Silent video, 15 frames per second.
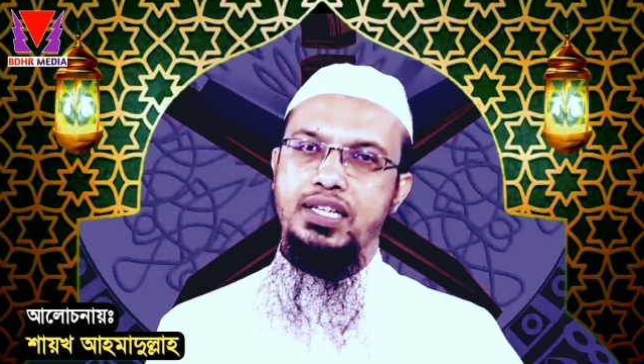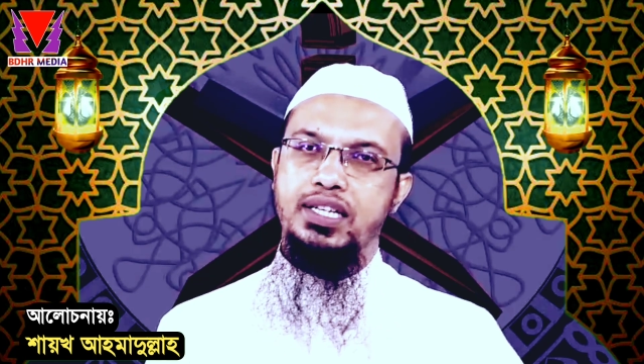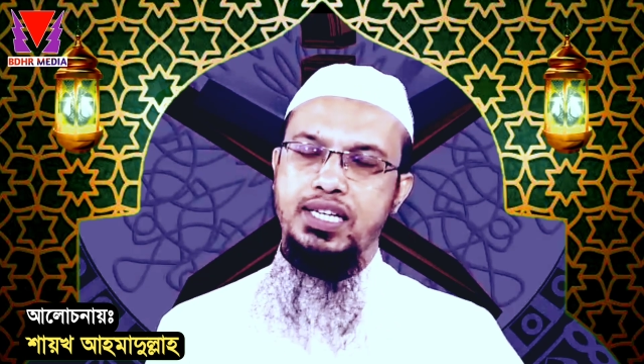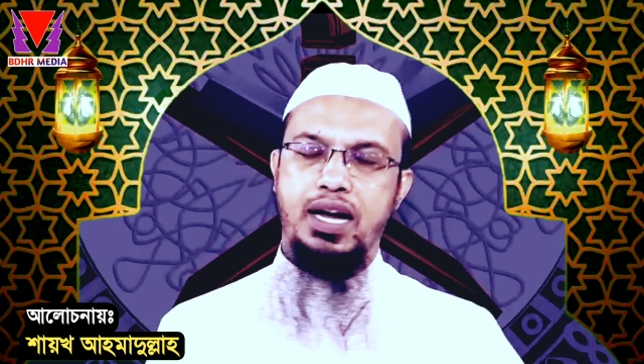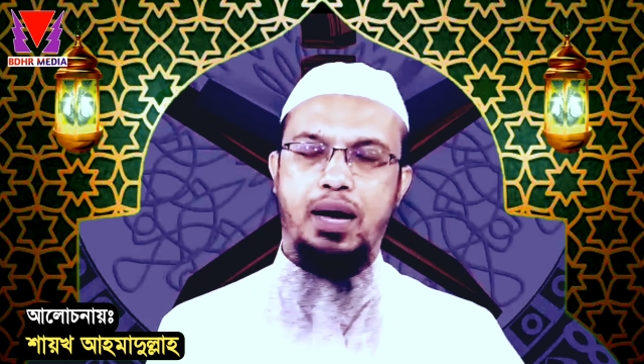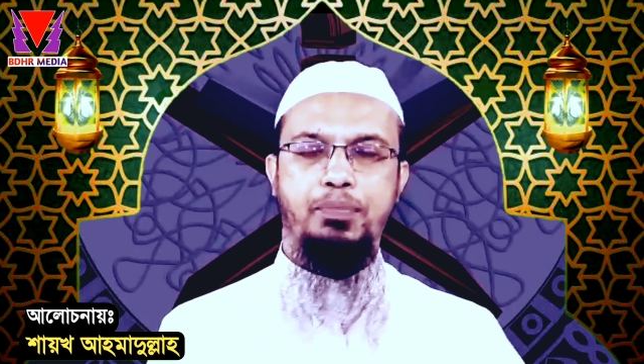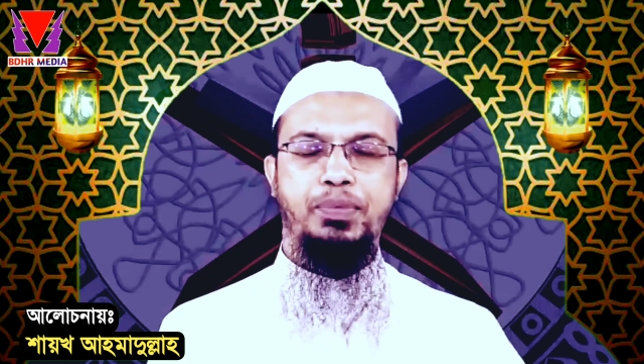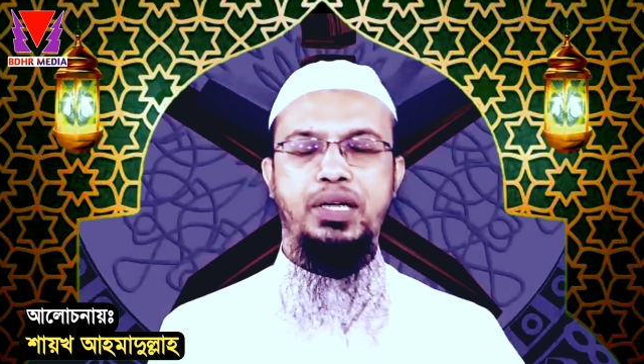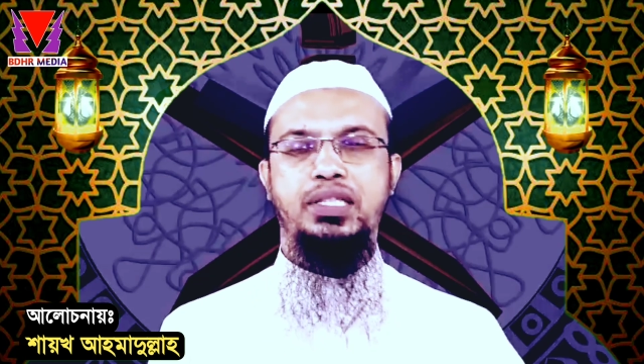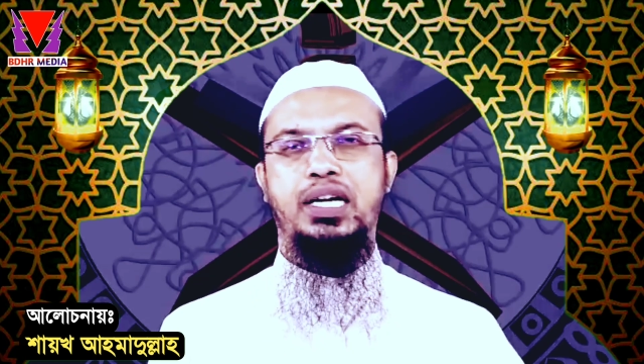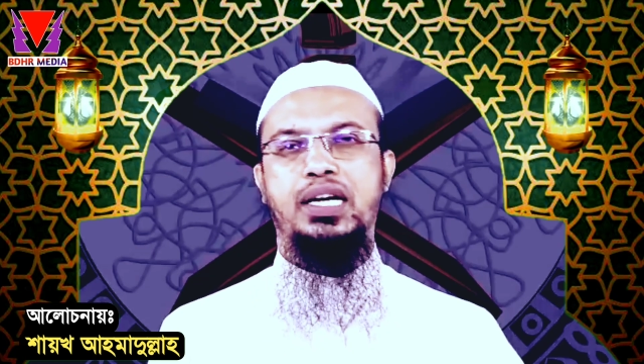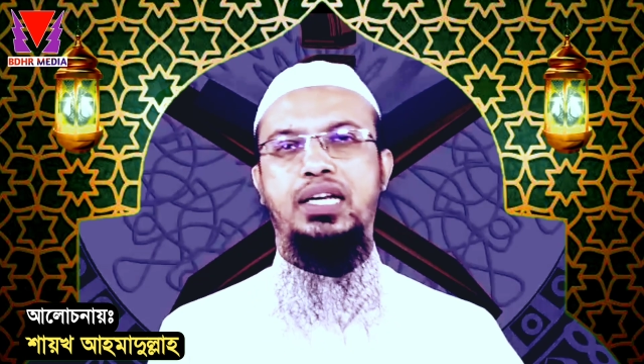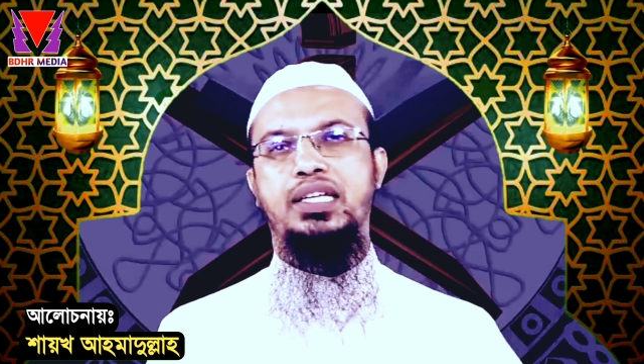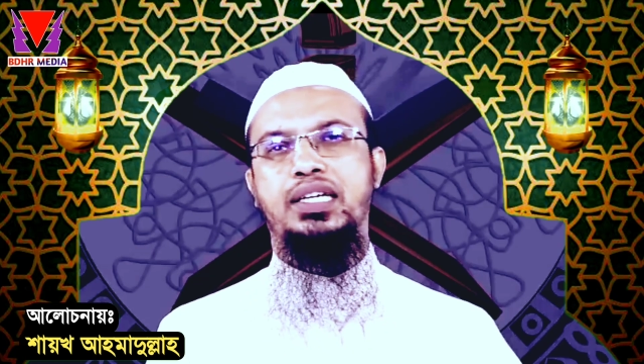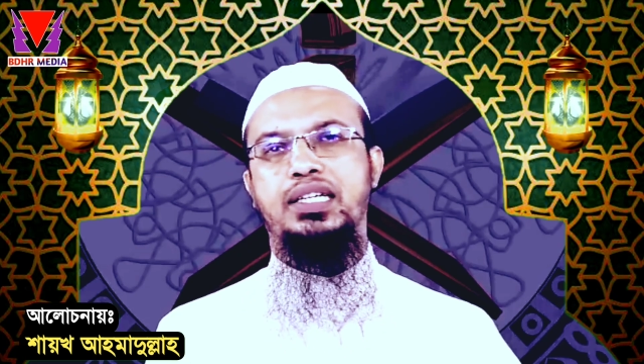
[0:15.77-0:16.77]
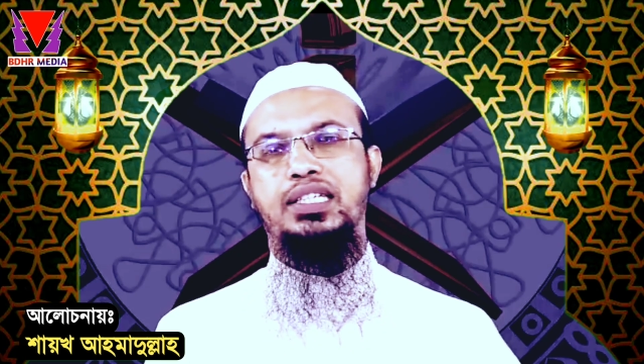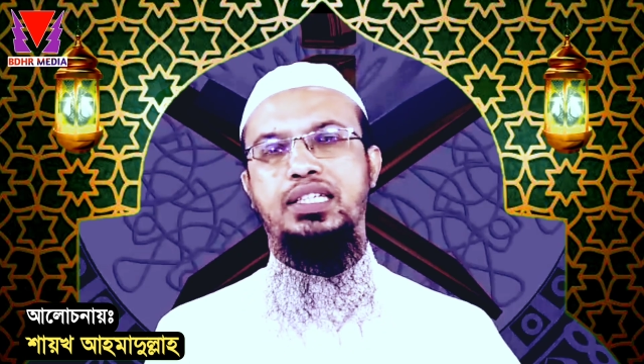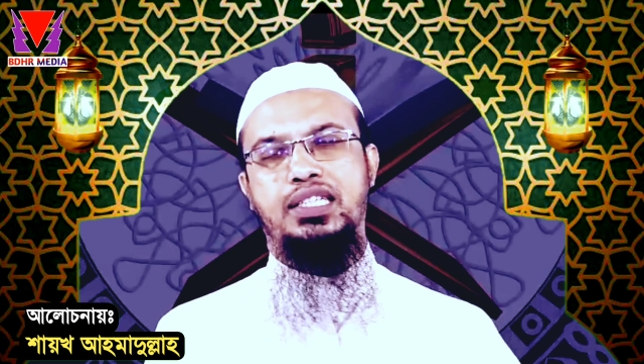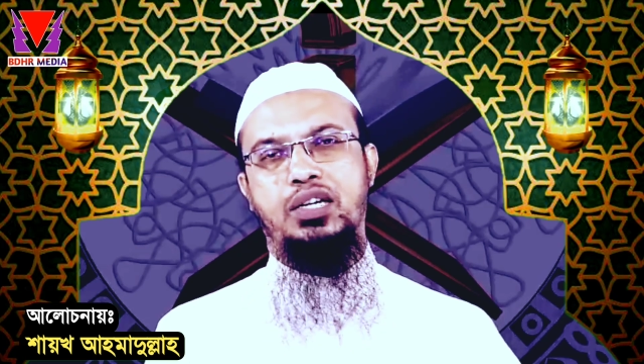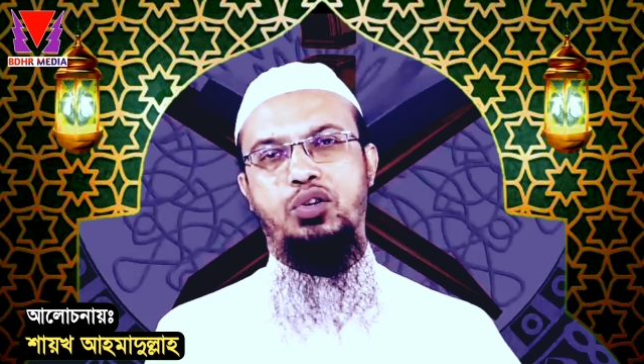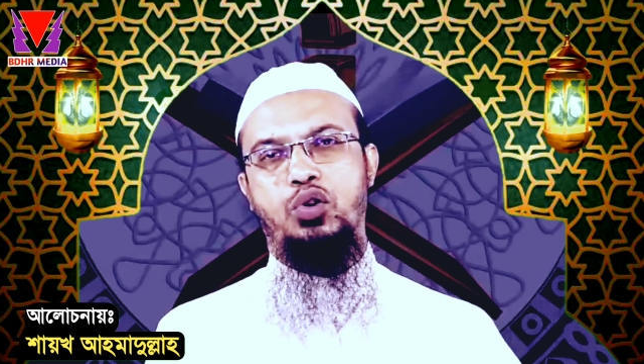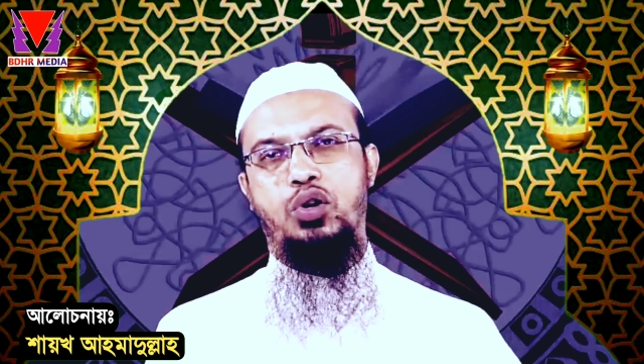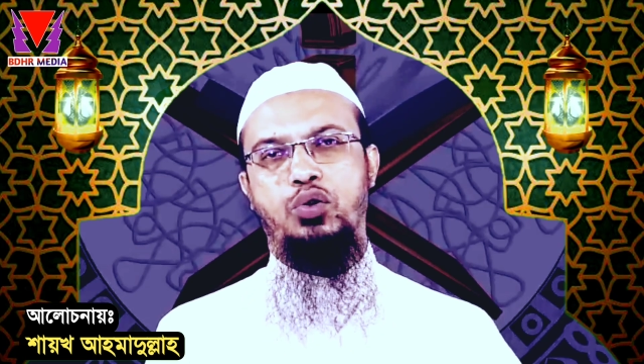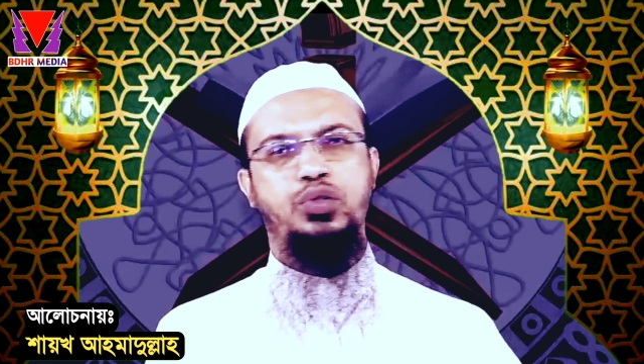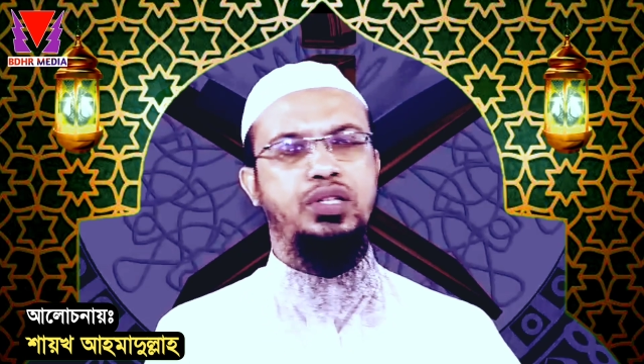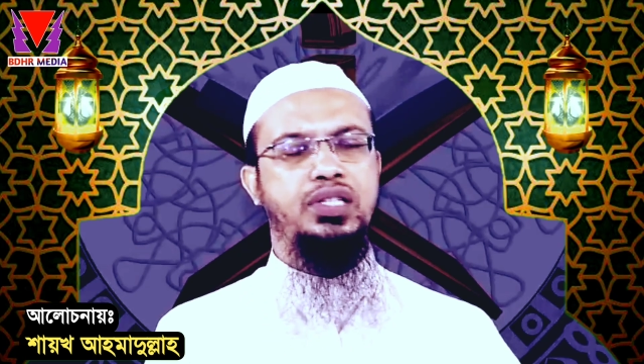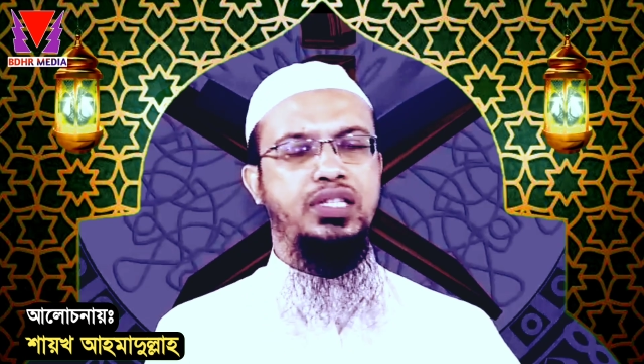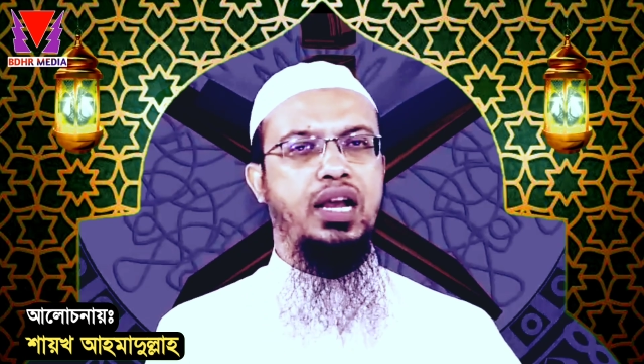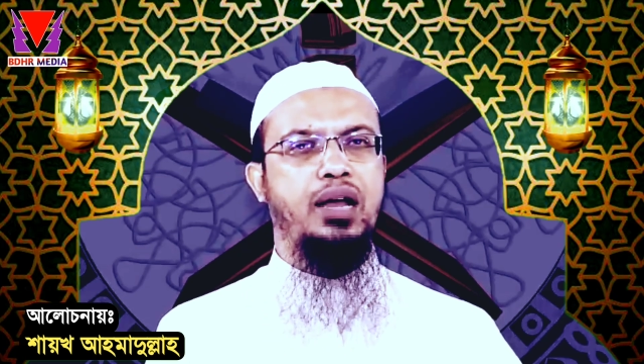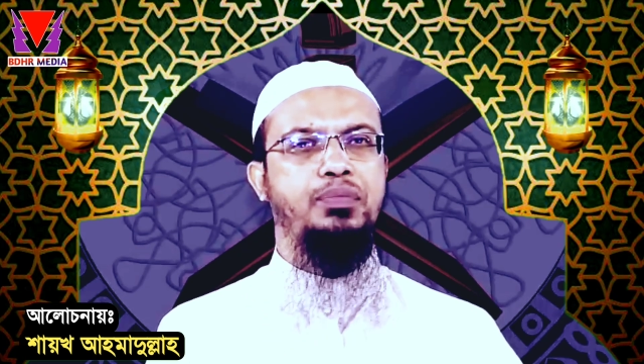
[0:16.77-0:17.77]
সেটা আপনার জায়গা থেকে চেষ্টা করা
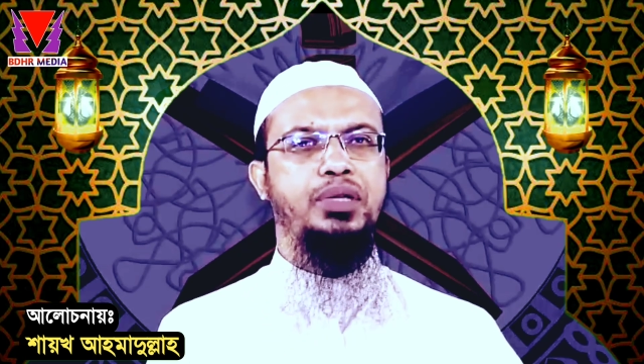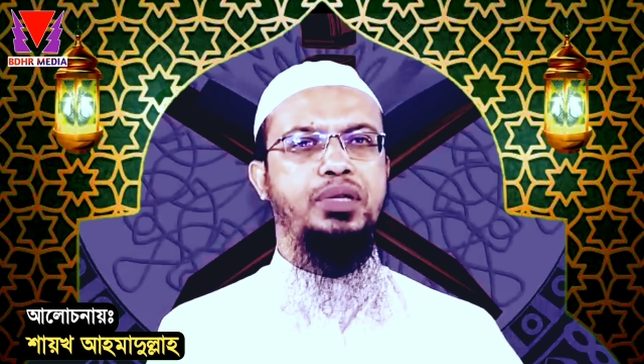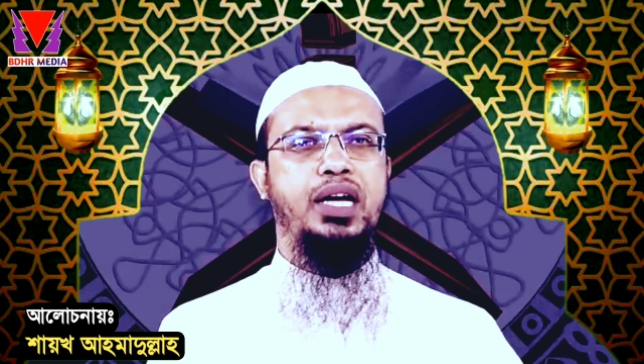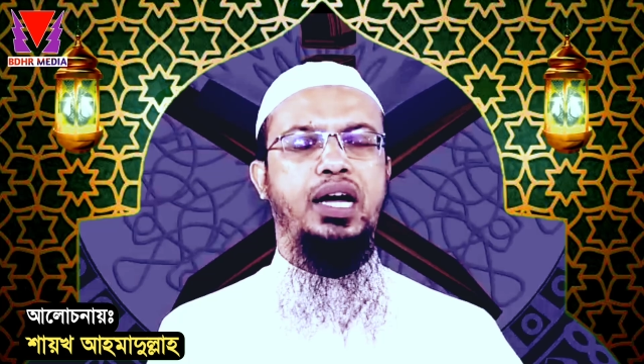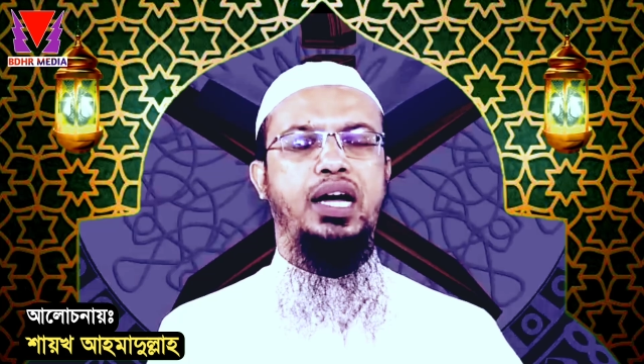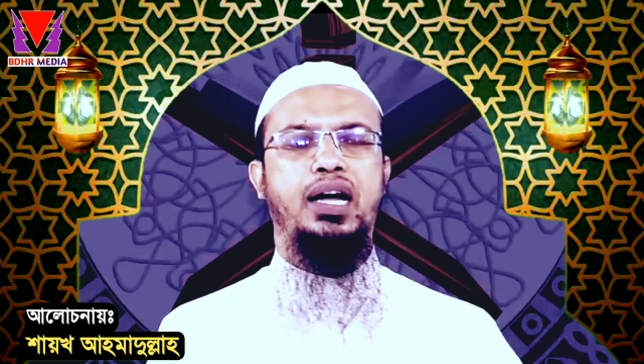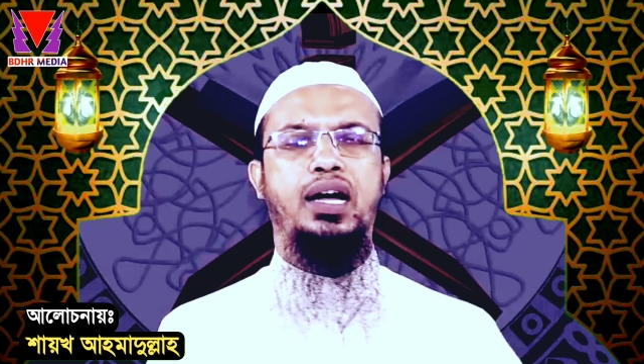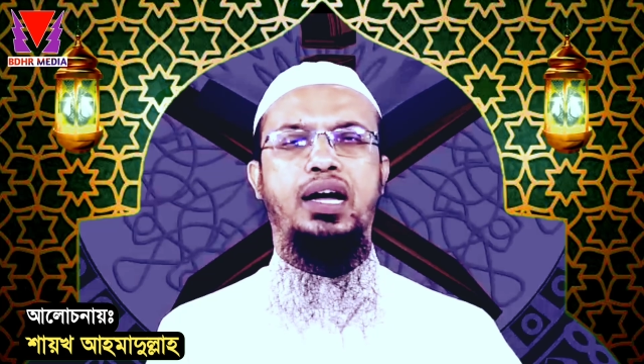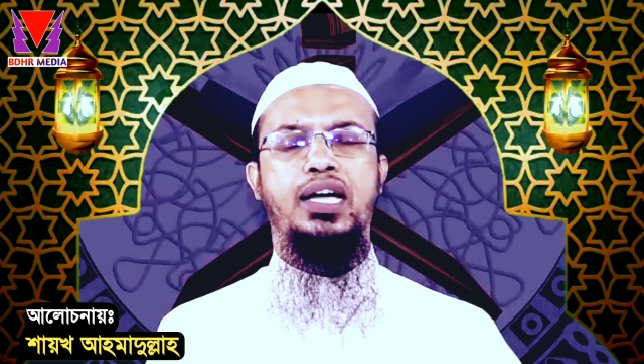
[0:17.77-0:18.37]
উচিত সালাম দেওয়া